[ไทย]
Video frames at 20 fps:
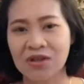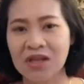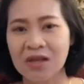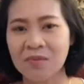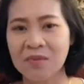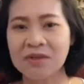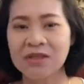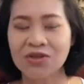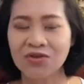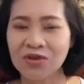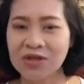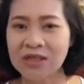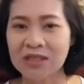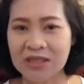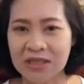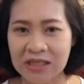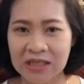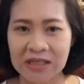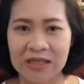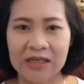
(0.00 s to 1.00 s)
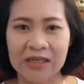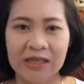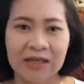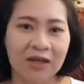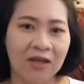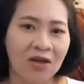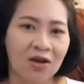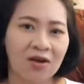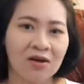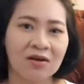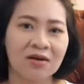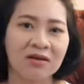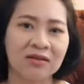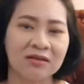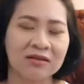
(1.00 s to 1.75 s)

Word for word: ที่เป็นเจ้าที่จีนก็